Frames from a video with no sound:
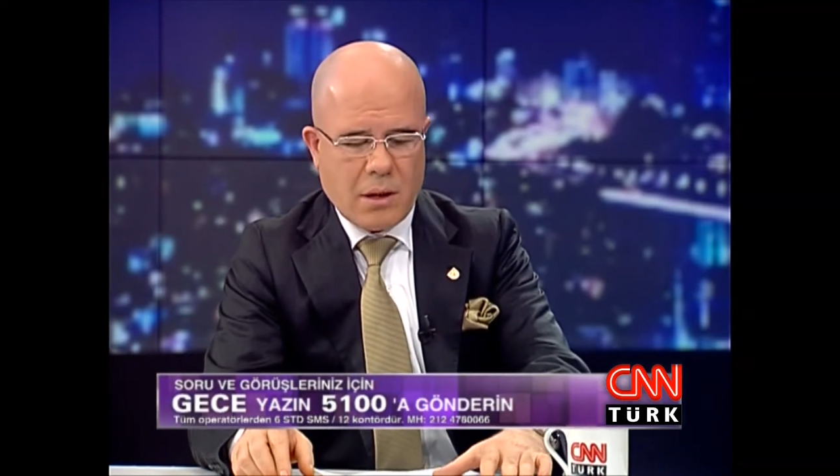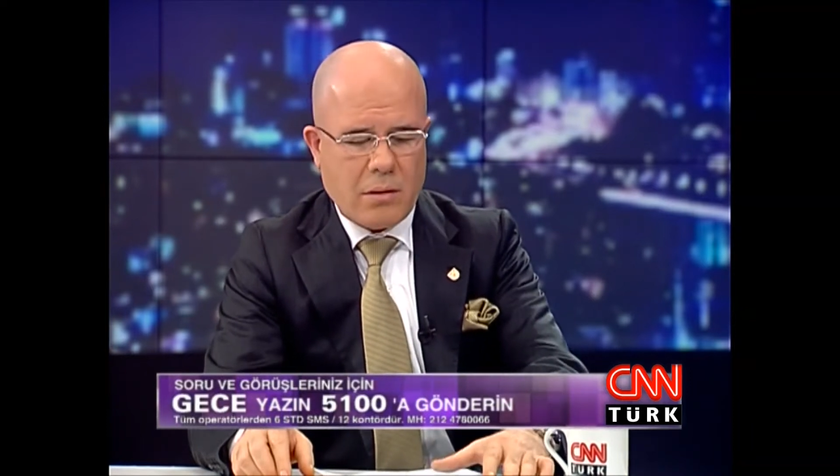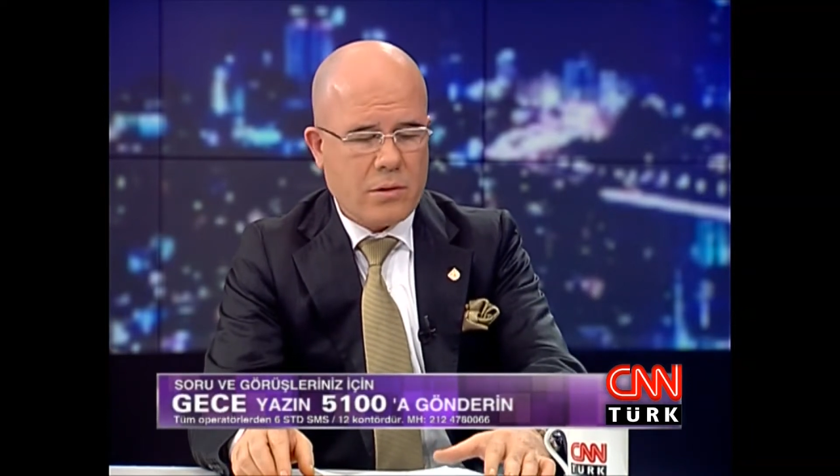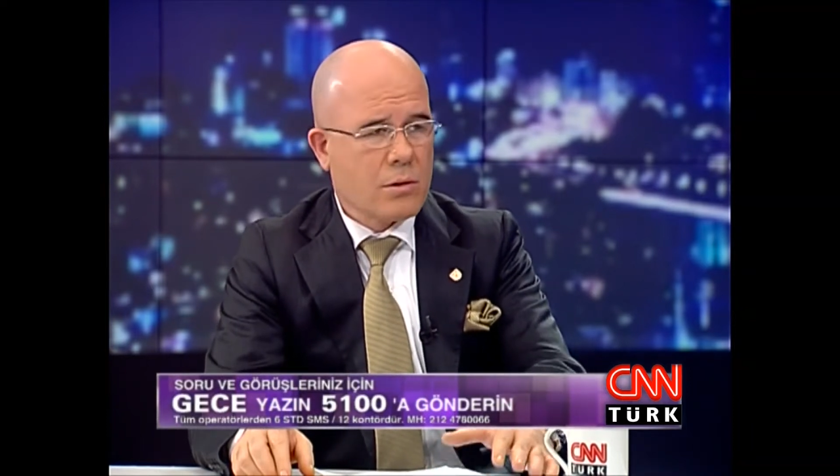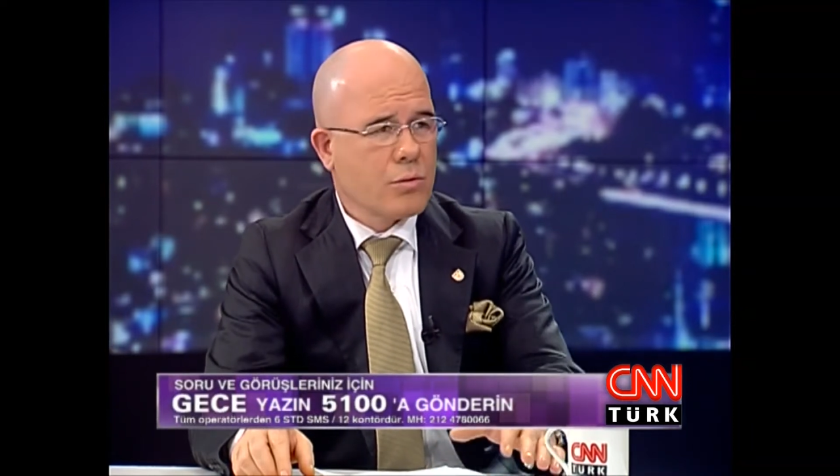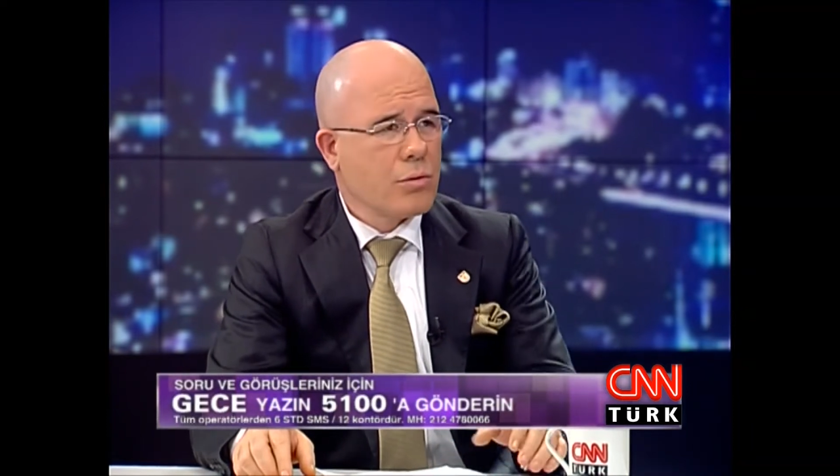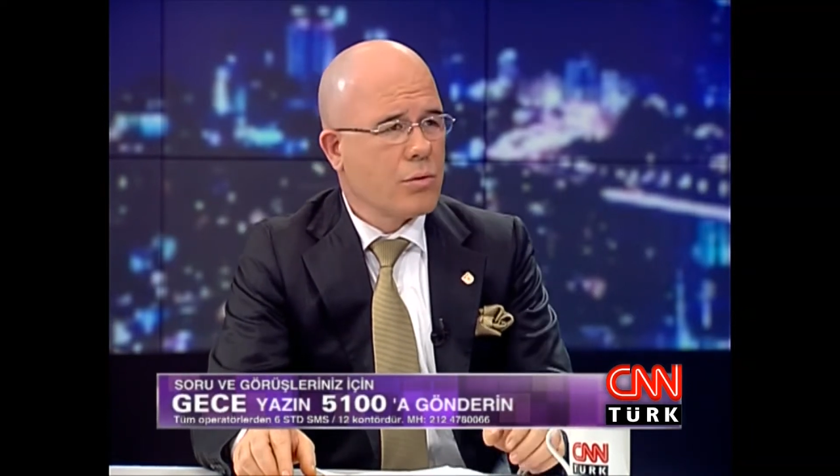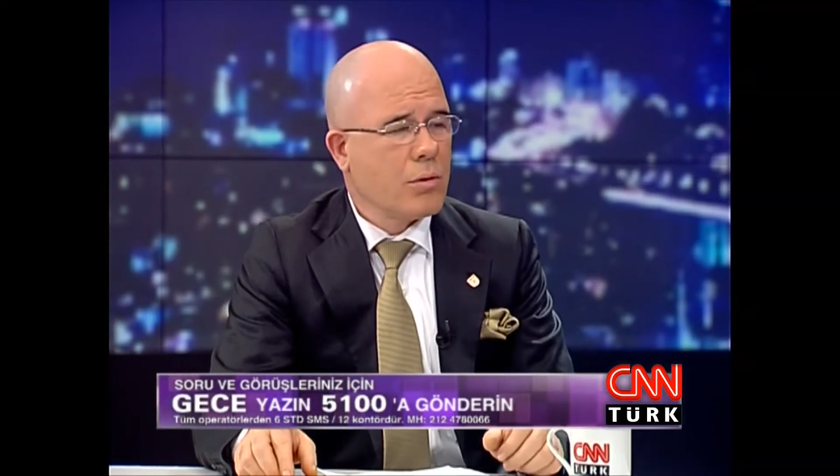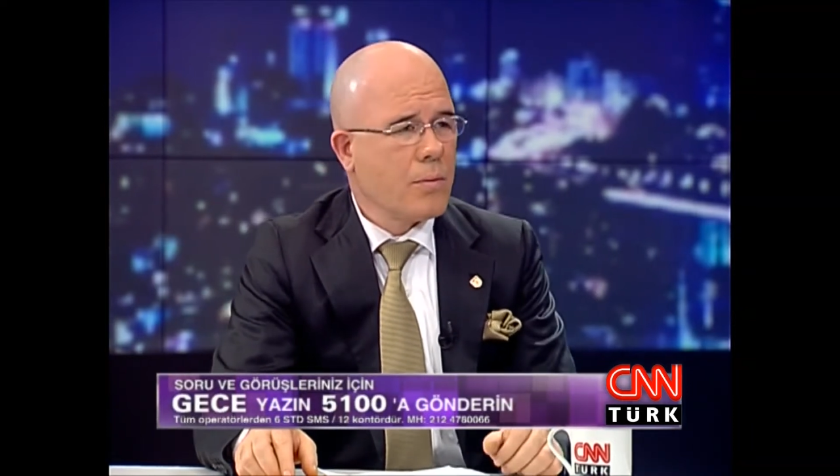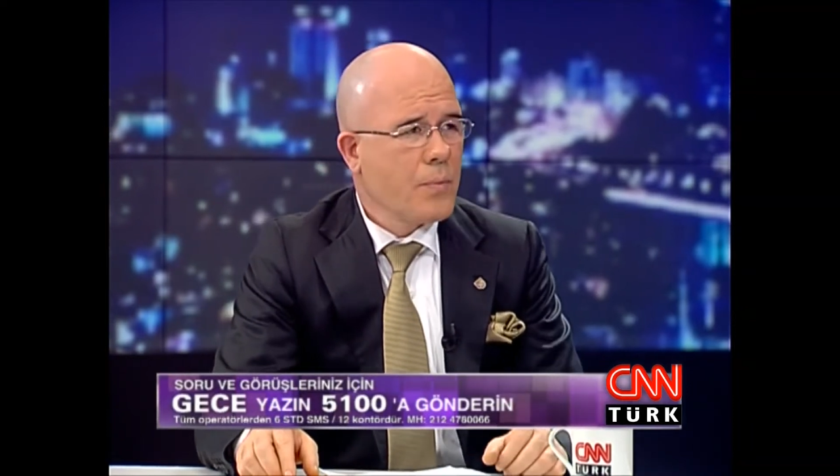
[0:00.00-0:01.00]
Baklavacılık
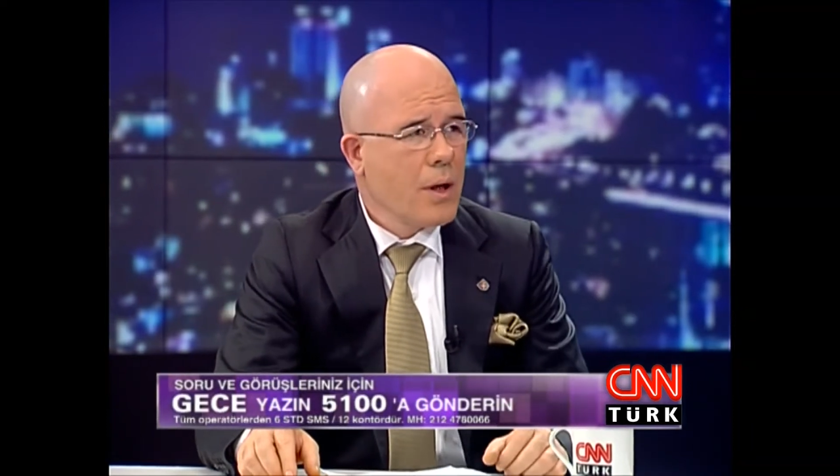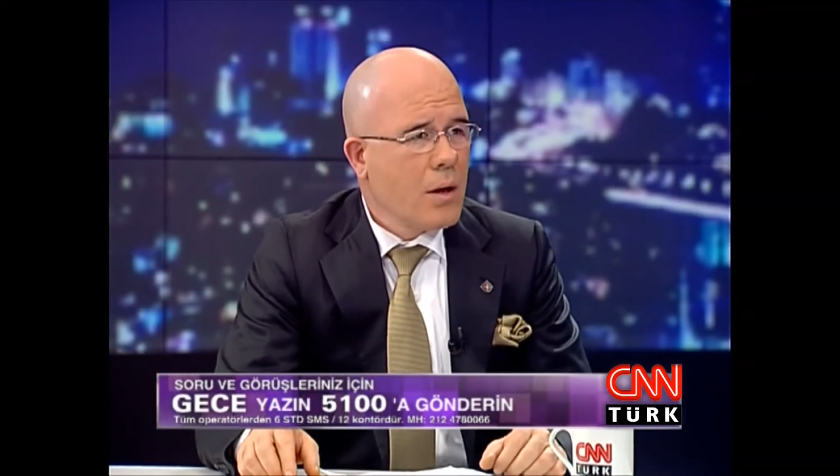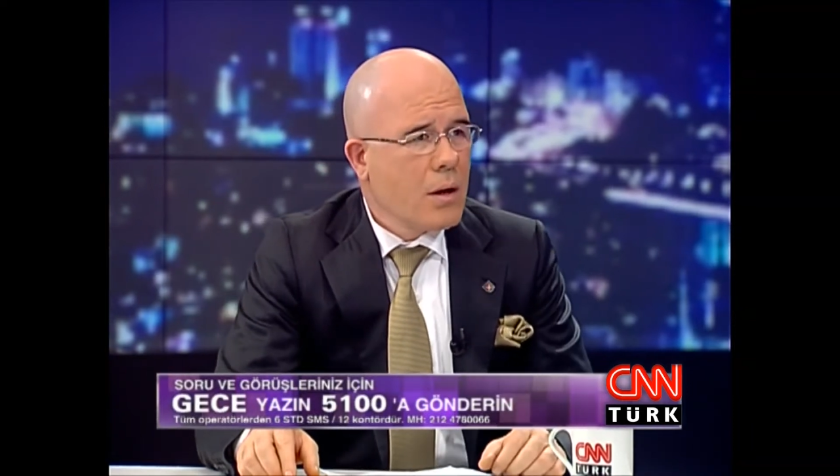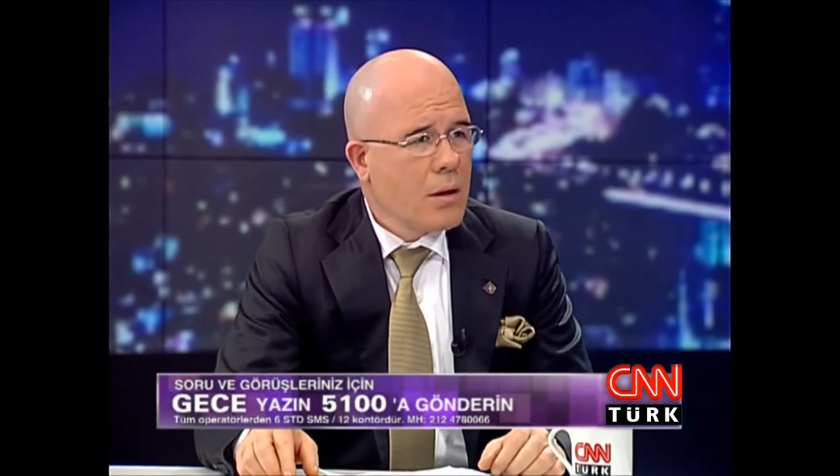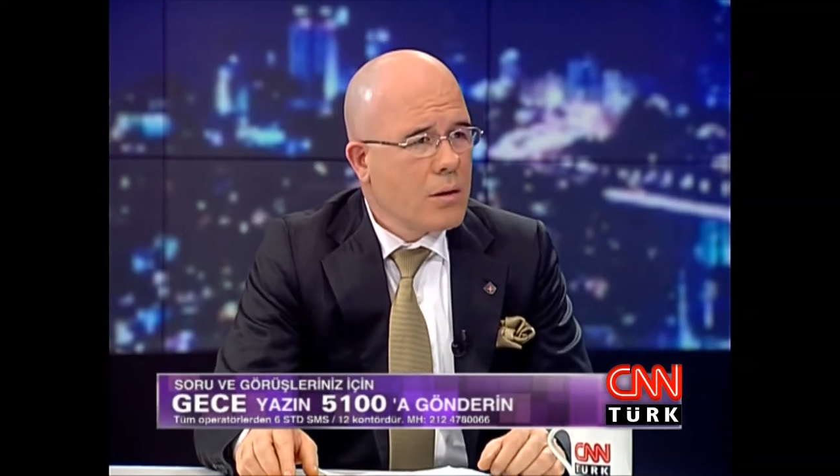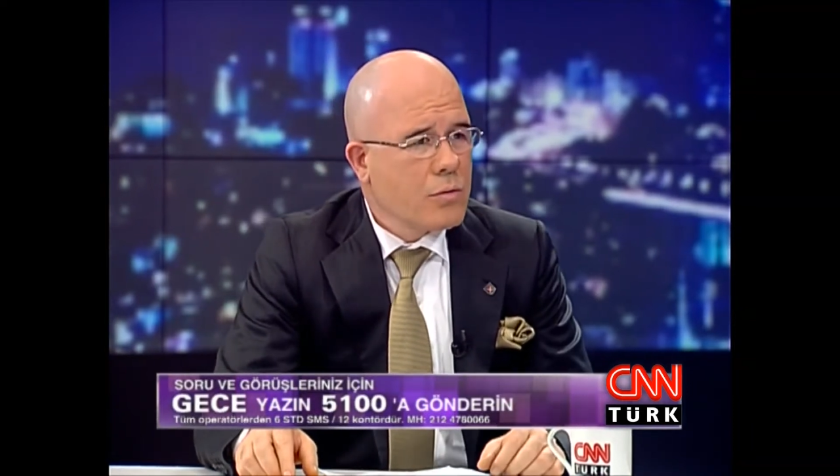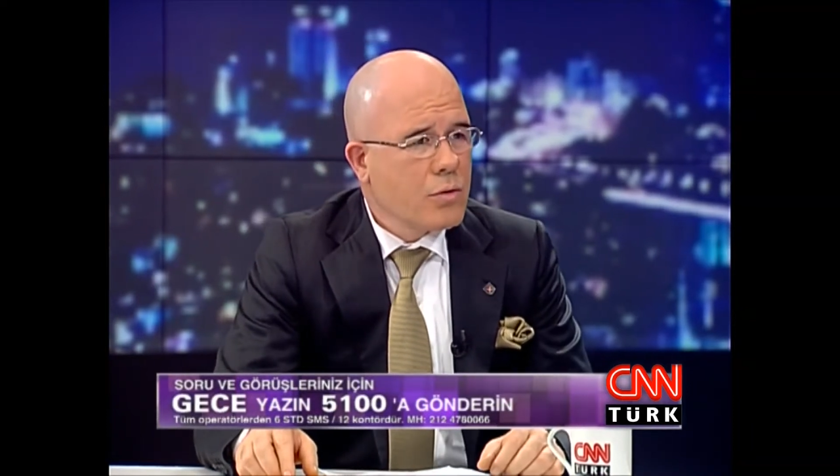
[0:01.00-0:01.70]
çünkü e,